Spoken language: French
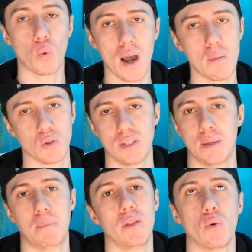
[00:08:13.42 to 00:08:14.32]
loin, mais on
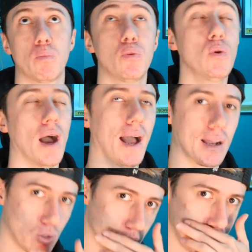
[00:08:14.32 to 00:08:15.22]
n'était pas non plus
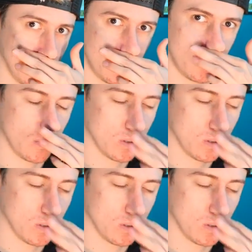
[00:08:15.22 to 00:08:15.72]
à côté, tu